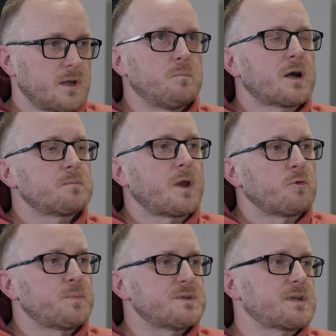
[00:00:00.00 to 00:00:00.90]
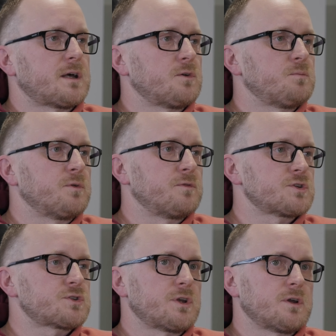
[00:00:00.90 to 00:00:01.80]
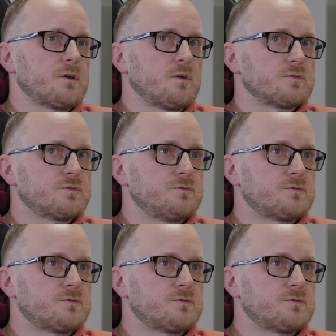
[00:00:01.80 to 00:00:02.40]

bank miał wpisaną powierzchnię o